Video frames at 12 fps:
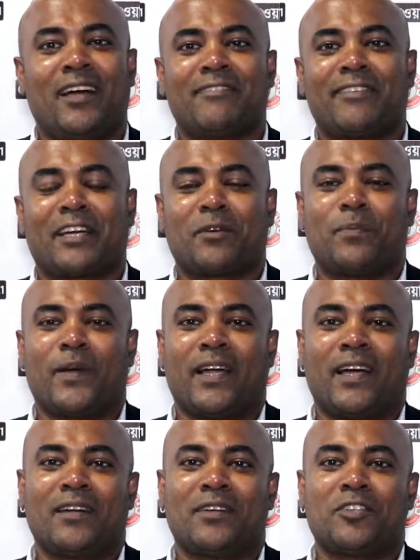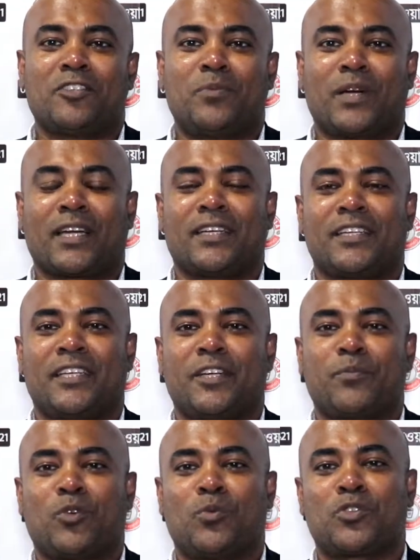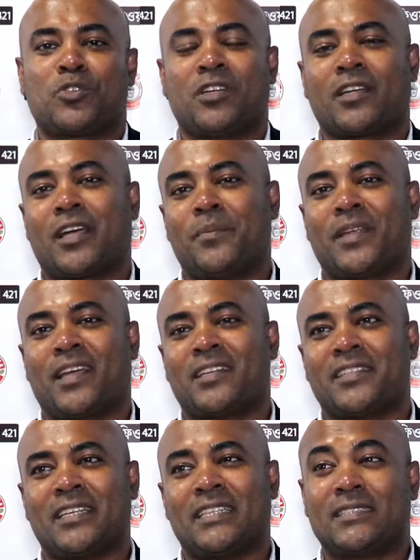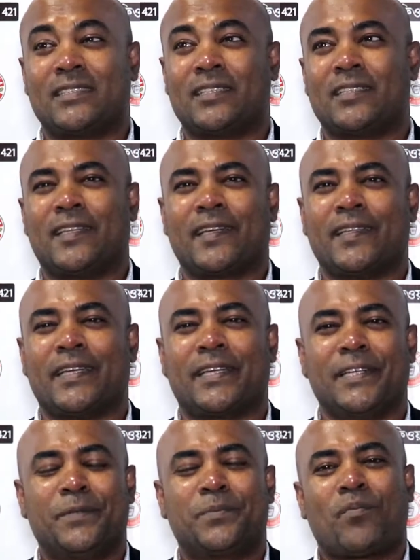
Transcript: ইনফ্যাক্ট ব্র্যান্ড মার্কেটিং প্রমোশন কমিউনিকেশন ইত্যাদি দেখে দেখে